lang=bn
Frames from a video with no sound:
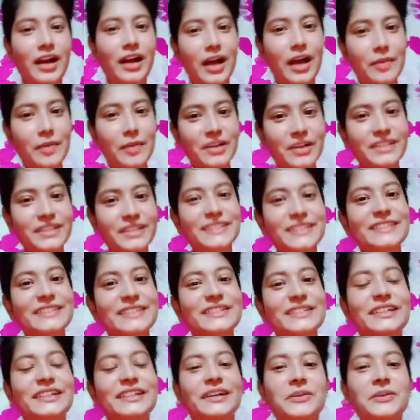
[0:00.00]
আমার
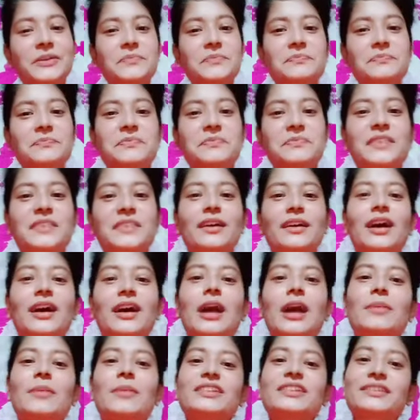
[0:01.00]
ইচ্ছা
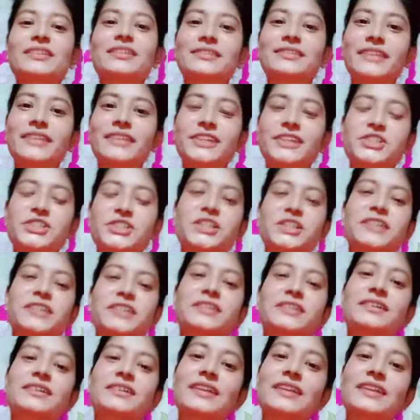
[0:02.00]
আমাদের দেশের